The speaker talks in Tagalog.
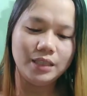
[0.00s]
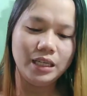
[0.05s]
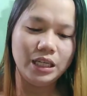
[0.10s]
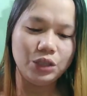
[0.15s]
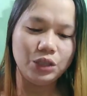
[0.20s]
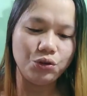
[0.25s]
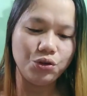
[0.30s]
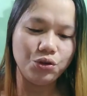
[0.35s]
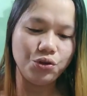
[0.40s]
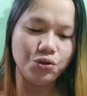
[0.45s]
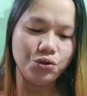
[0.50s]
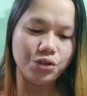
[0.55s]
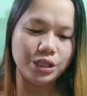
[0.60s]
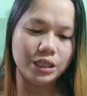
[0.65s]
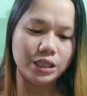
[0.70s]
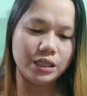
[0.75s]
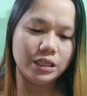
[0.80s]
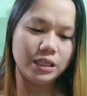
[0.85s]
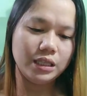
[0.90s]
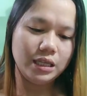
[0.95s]
Ito yon
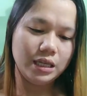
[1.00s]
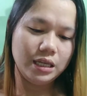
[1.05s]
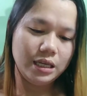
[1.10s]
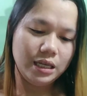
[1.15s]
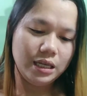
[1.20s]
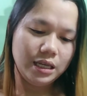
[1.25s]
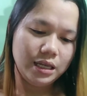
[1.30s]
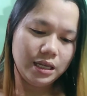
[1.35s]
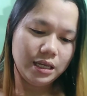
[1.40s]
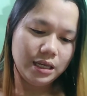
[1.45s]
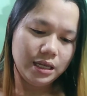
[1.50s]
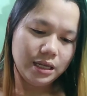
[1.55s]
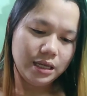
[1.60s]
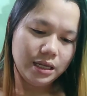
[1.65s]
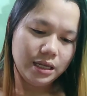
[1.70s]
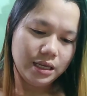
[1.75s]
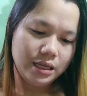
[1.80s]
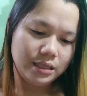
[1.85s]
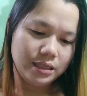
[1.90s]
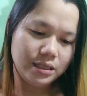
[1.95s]

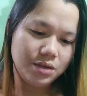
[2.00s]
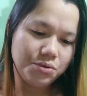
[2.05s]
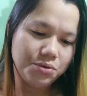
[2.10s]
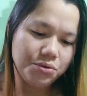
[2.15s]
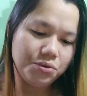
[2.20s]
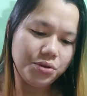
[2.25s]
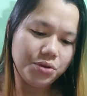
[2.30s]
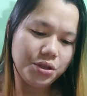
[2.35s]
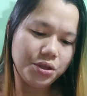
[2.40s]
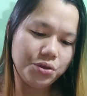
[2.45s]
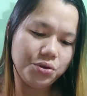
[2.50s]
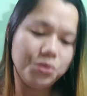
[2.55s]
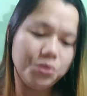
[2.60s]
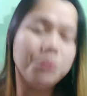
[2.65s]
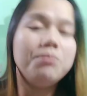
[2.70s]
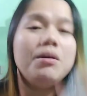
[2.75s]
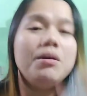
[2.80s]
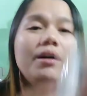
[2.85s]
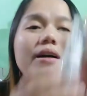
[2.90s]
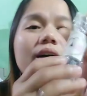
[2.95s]
Siguro ito
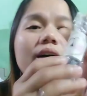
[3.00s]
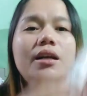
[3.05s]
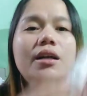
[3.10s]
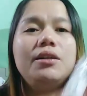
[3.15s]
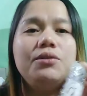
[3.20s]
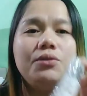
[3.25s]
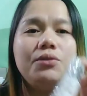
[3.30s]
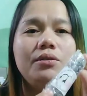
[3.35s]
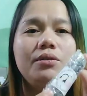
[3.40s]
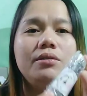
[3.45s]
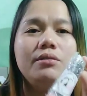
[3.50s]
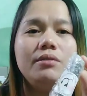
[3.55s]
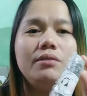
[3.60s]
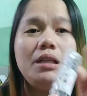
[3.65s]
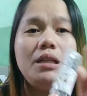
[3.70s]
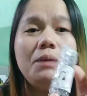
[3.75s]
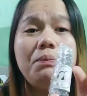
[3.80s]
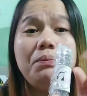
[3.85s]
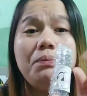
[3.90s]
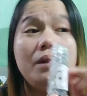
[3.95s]
yung mga ano,
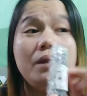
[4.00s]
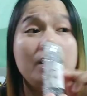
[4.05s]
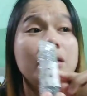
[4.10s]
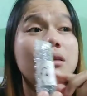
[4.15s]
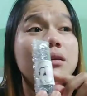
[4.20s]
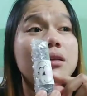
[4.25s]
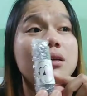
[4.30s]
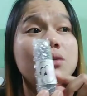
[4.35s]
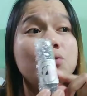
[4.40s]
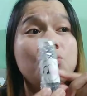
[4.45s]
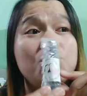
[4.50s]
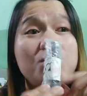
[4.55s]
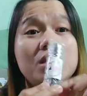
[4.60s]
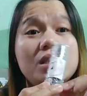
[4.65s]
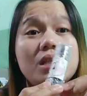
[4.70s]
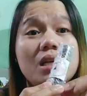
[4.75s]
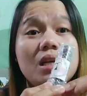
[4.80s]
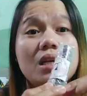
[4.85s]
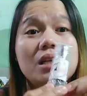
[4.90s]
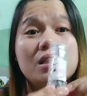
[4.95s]
lip tint na
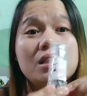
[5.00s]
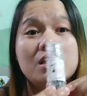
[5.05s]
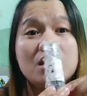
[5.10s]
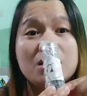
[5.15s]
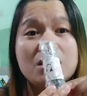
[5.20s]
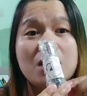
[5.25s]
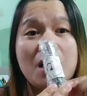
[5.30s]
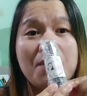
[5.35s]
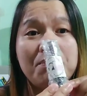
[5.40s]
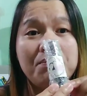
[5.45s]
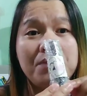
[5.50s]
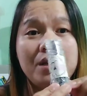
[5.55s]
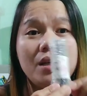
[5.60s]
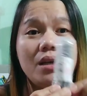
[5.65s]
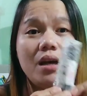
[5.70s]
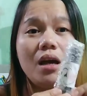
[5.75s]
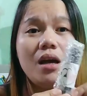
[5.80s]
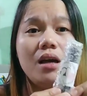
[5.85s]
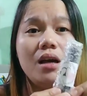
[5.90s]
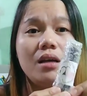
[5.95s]
sumisikat sa Shopee.
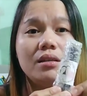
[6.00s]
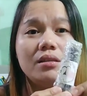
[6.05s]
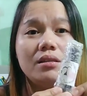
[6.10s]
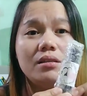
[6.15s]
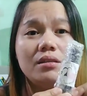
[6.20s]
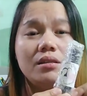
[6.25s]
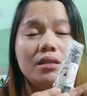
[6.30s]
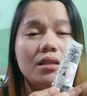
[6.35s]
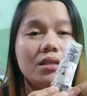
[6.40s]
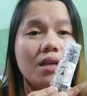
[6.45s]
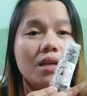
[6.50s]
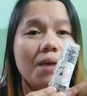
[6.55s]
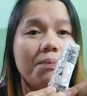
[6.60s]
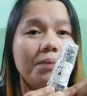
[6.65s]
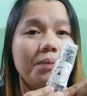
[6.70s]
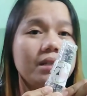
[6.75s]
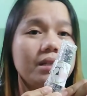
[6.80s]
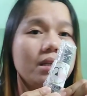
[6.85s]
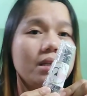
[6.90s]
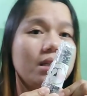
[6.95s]
Sa
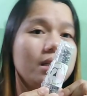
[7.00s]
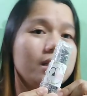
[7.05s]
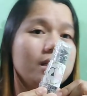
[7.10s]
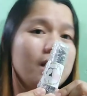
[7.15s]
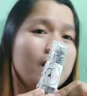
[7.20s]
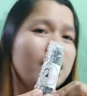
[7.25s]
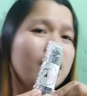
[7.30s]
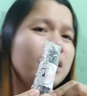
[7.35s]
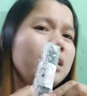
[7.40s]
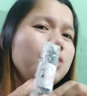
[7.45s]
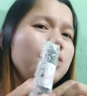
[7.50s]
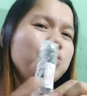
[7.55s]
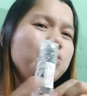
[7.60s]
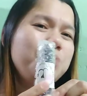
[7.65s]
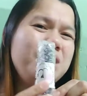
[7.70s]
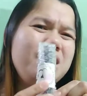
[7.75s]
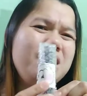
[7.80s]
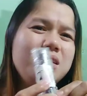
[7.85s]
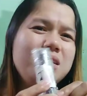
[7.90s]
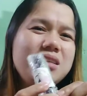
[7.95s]
Shopee, sa Lazada. Ay, hindi,
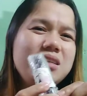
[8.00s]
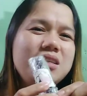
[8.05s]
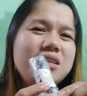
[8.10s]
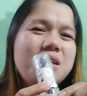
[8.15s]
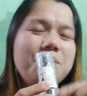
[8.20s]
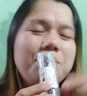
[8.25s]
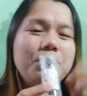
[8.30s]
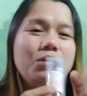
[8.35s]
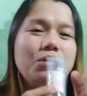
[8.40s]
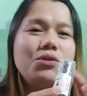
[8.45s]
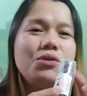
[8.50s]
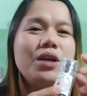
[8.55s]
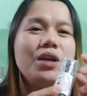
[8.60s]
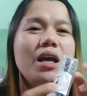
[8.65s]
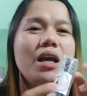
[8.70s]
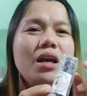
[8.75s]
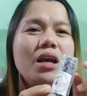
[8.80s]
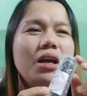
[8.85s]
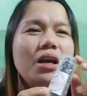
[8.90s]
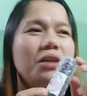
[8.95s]
sumisikat sa Shopee tuloy.
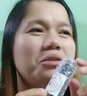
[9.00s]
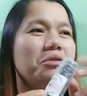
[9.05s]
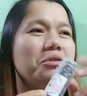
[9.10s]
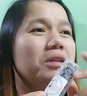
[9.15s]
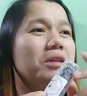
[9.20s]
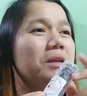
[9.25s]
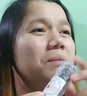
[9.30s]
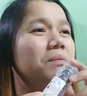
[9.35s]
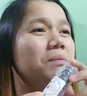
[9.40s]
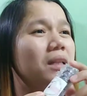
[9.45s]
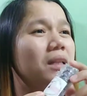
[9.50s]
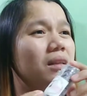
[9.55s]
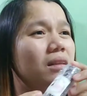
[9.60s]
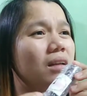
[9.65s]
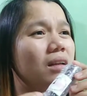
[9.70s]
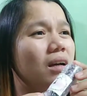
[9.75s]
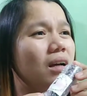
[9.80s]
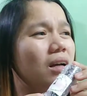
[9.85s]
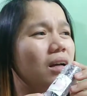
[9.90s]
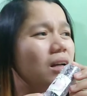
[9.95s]
Ito yung lip tint
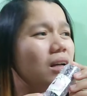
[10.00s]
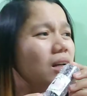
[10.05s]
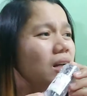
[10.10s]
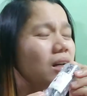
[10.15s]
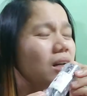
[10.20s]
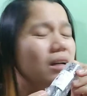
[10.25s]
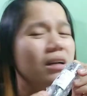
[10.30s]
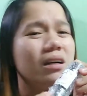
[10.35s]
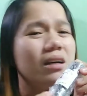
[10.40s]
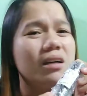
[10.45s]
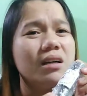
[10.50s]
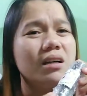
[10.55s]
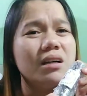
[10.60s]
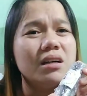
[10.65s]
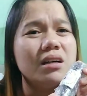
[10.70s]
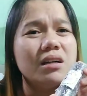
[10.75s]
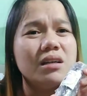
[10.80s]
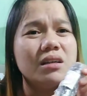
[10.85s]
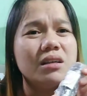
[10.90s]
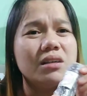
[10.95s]
na
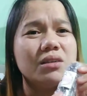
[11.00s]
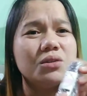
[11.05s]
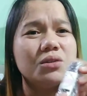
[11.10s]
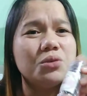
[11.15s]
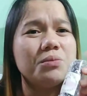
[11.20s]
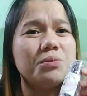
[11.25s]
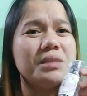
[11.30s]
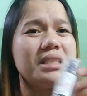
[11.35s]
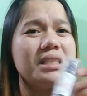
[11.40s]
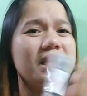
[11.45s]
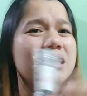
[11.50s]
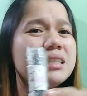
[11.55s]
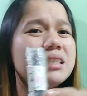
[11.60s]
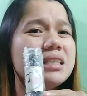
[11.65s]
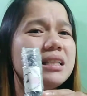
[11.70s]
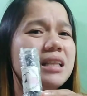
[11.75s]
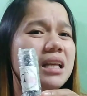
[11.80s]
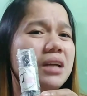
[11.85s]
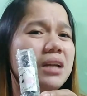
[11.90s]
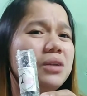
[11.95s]
sumisikat
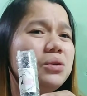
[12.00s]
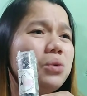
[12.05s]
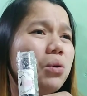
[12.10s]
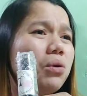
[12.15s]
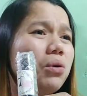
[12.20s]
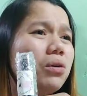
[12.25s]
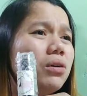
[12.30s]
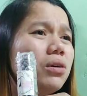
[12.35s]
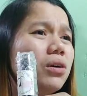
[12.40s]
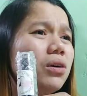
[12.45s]
sa TikTok.